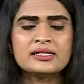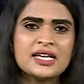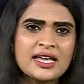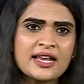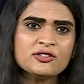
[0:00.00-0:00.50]

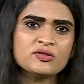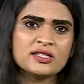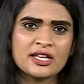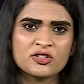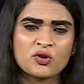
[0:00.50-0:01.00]
చైనాను చూసి
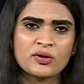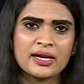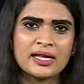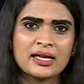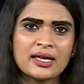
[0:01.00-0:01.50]

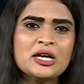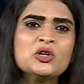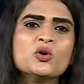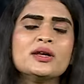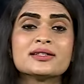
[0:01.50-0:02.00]
నేర్చుకోండి
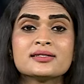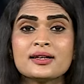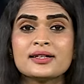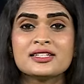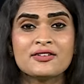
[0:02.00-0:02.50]
ఎన్నో
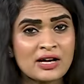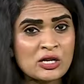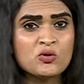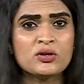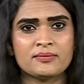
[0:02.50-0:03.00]
లెక్చర్లు ఇచ్చిన
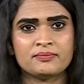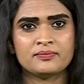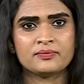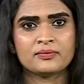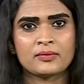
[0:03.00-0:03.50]
వాళ్ళు ఉన్నాం
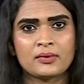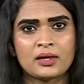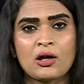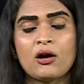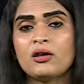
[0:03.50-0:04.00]

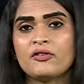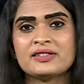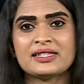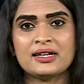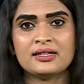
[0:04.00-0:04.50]
ఆల్ ఆఫ్
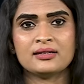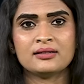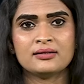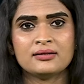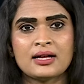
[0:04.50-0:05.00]
ఎ సడన్
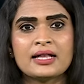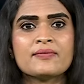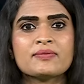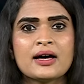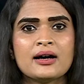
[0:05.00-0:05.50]

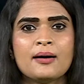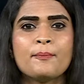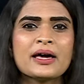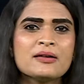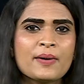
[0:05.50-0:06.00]
అదంతా
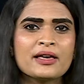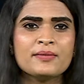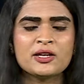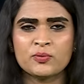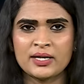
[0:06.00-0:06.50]
పై పై
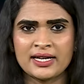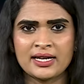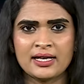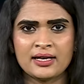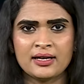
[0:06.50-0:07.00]
మెరుపులేనని